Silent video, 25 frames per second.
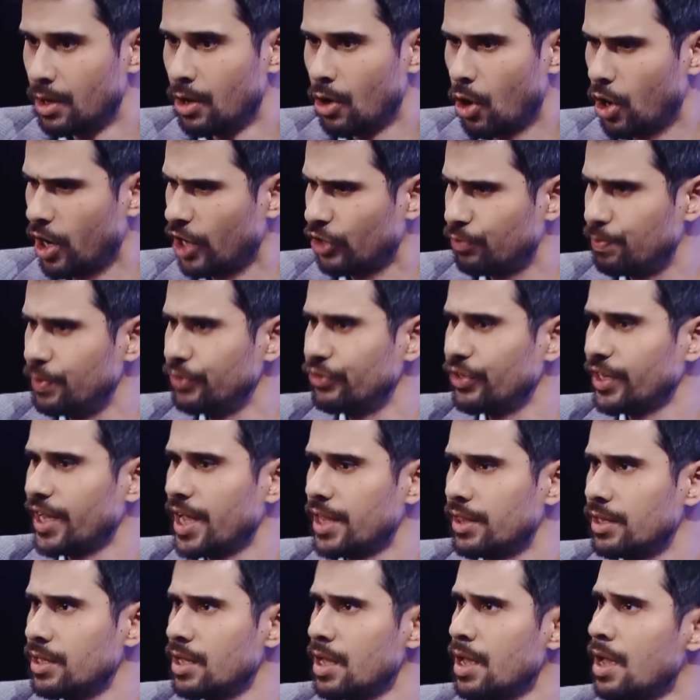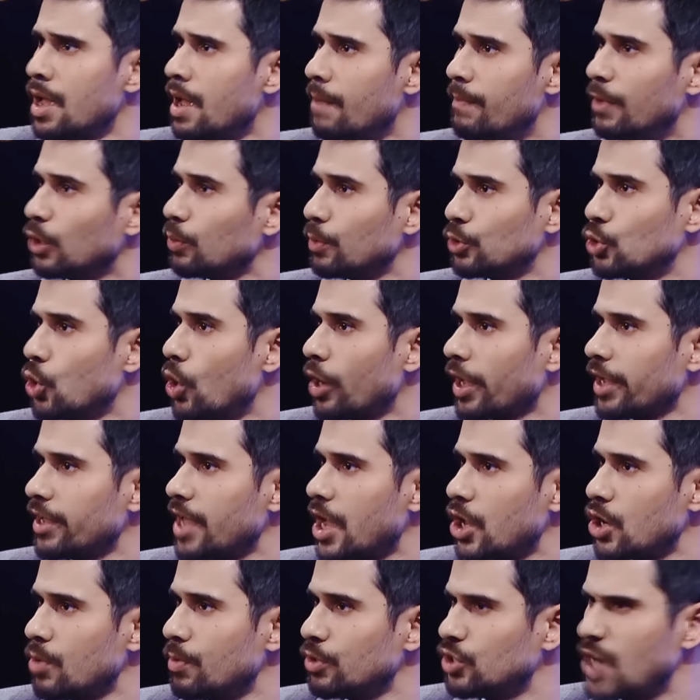और हस्बैंड से कहती है मैं तुम्हें छोड़ के जा
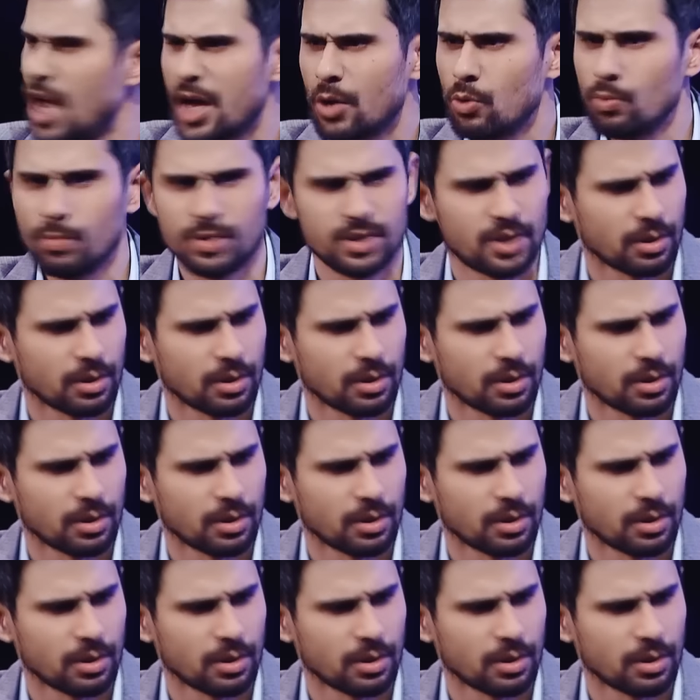रही हूँ मैं जा रही हूँ